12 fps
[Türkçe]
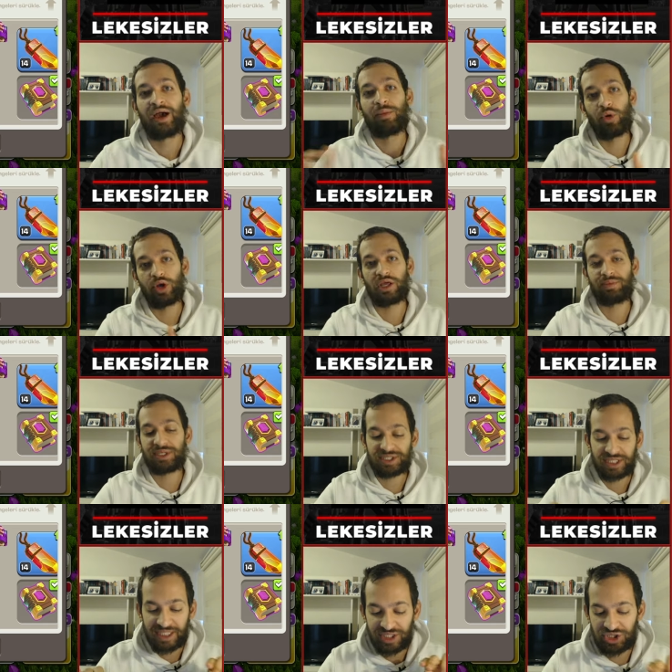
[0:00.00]
Böyle
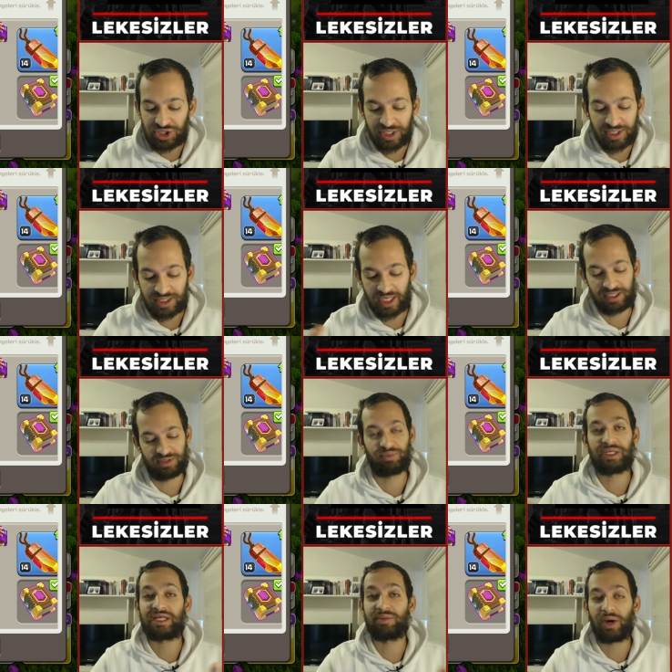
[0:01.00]
bir ince detay,
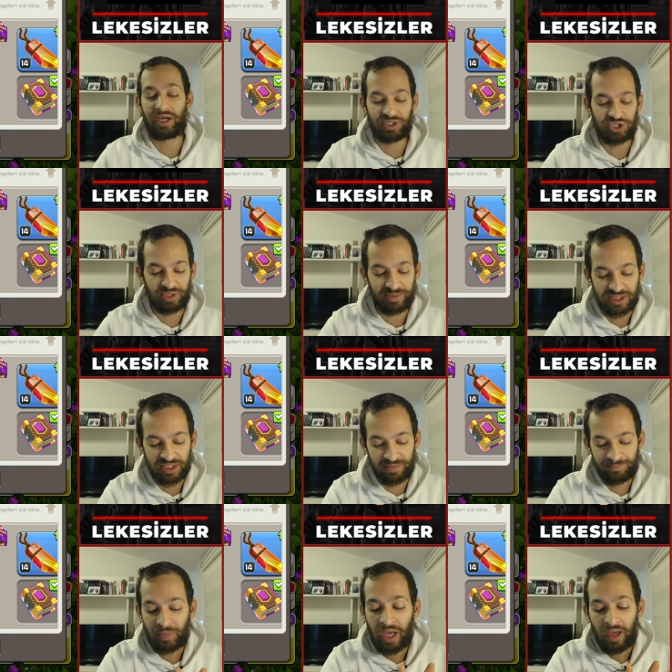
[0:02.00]
bilgi paylaşayım istedim.